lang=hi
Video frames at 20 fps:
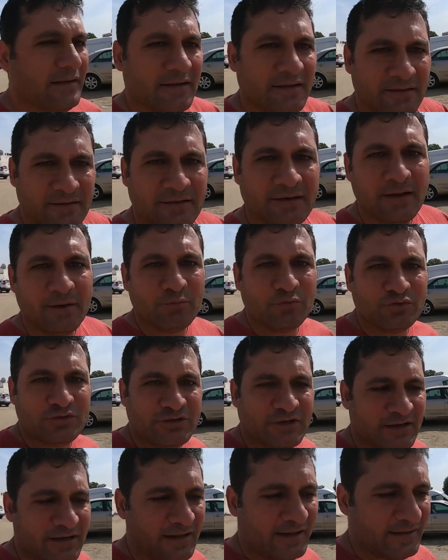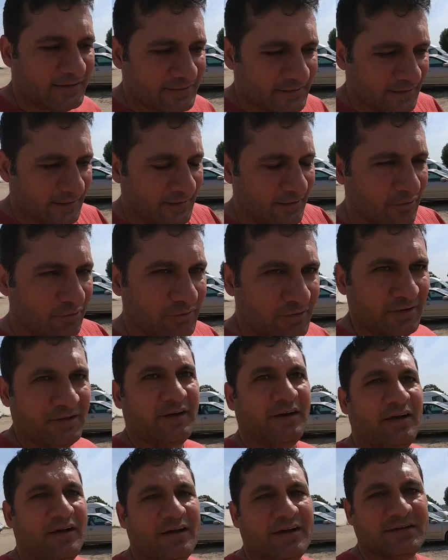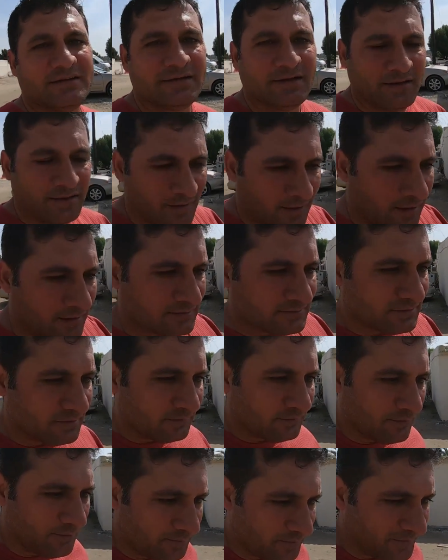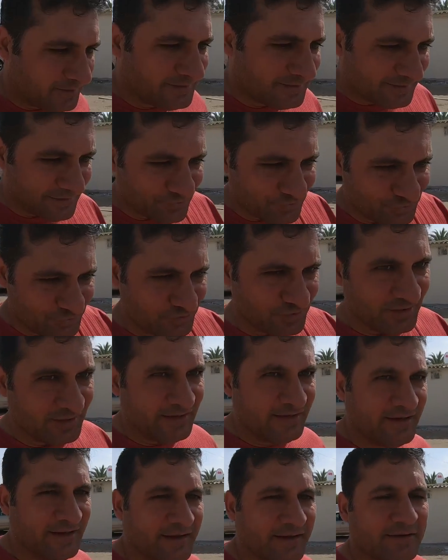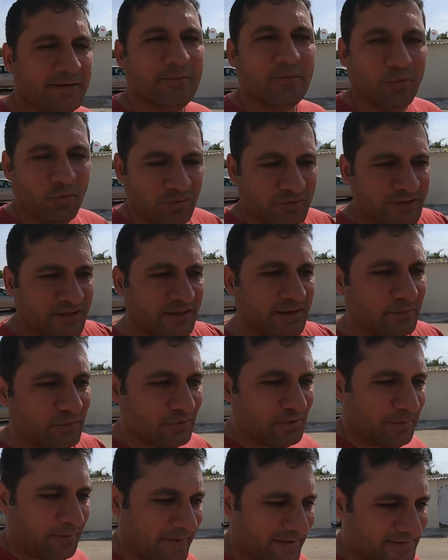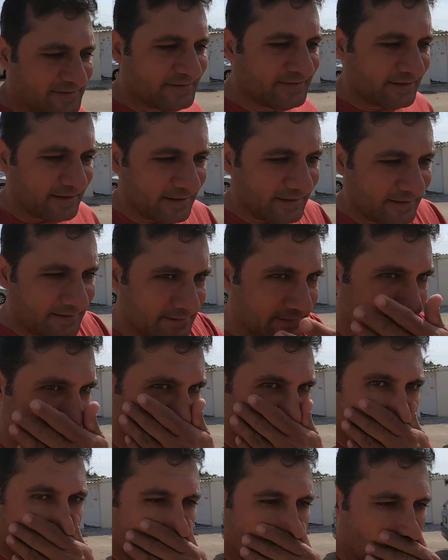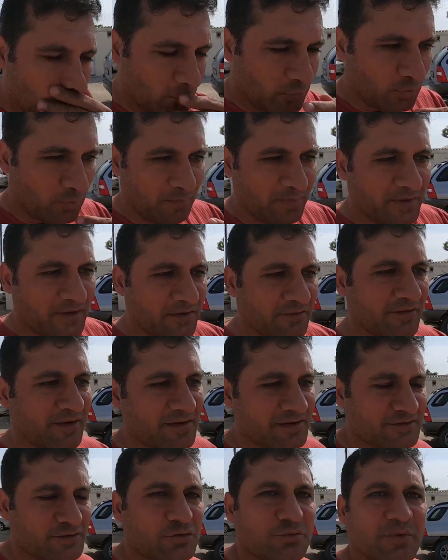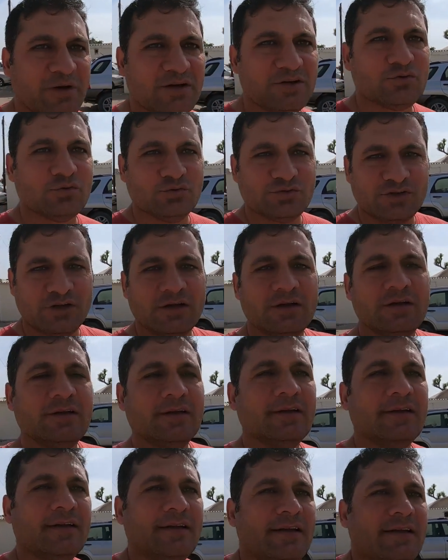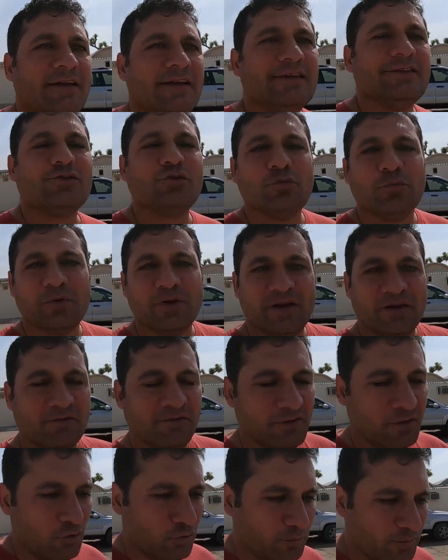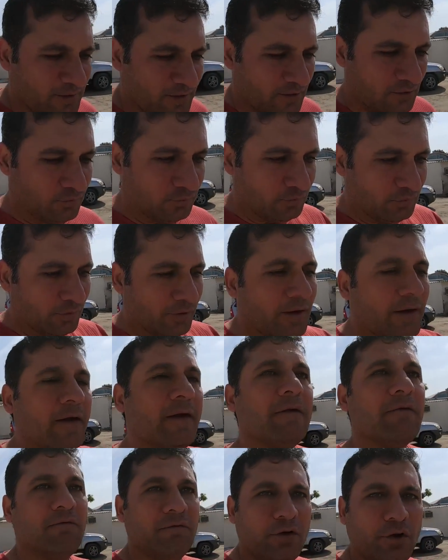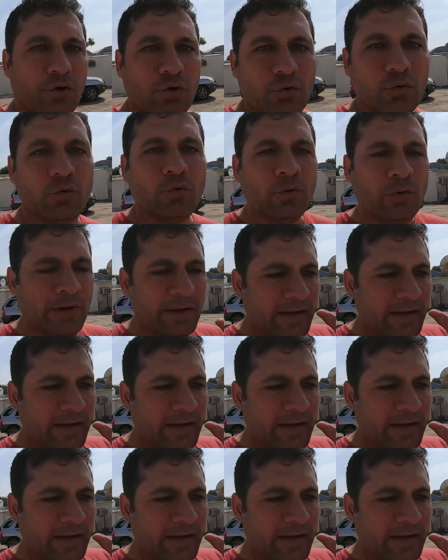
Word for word: कितना मुश्किल है जाना और कितना आसान आज का टॉपिक यही है बहुत ज़्यादा मुझे मैसेज आए इस टॉपिक के हवाले से तो मैंने सोचा इसके ऊपर एक व्लॉग बना दूँ वीडियो को